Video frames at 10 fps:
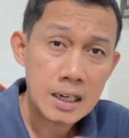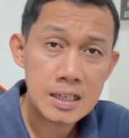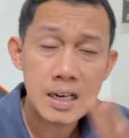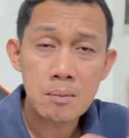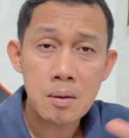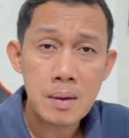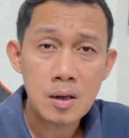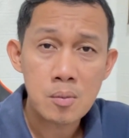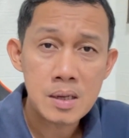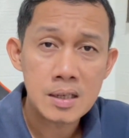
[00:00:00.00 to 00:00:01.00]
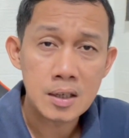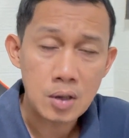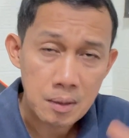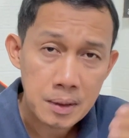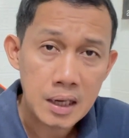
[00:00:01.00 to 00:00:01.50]
kasi nagbabago minsan
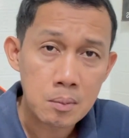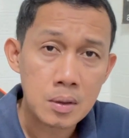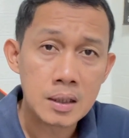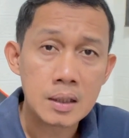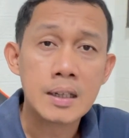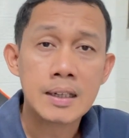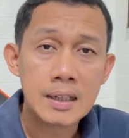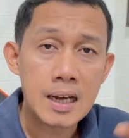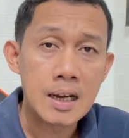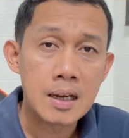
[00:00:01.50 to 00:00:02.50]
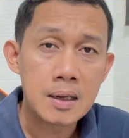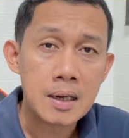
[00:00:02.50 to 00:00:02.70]
yung available na